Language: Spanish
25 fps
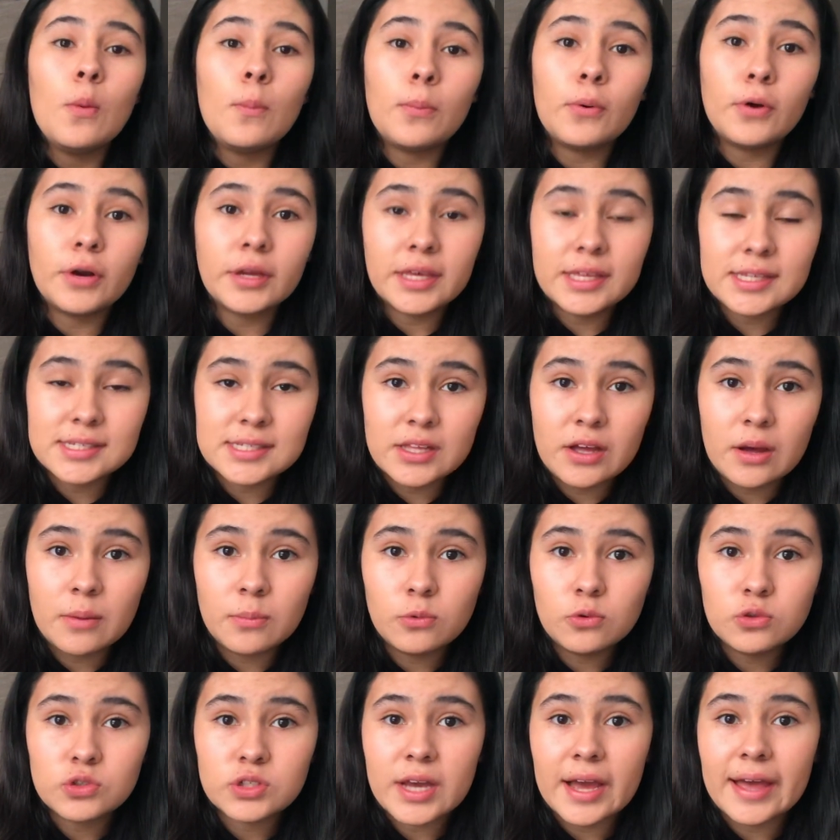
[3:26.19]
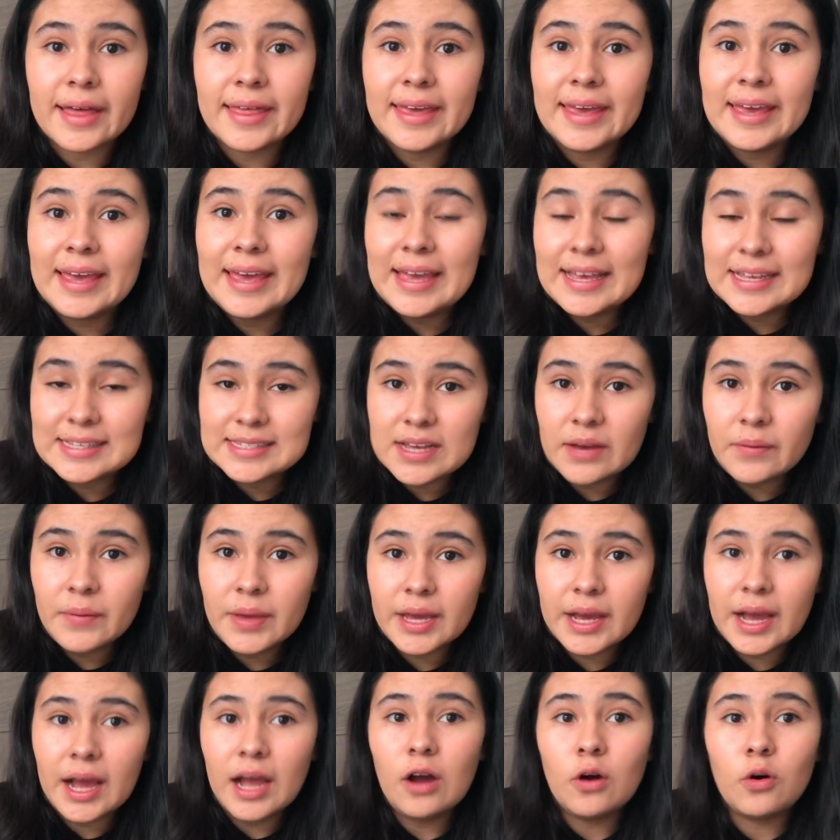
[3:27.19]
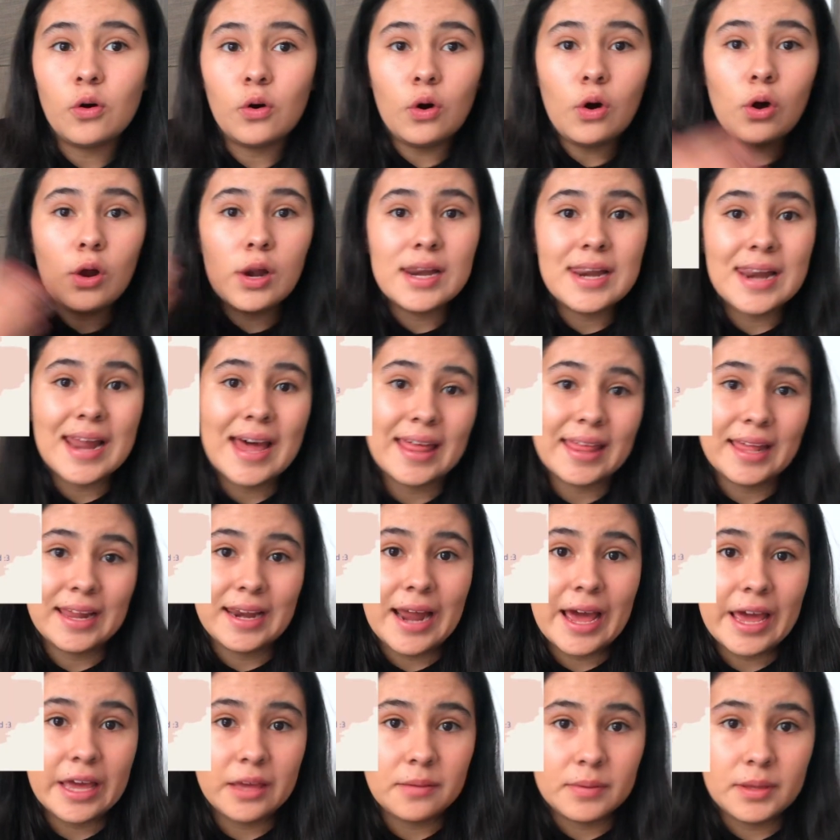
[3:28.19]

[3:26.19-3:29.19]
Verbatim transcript: porque estaba en busca de esa beca o la del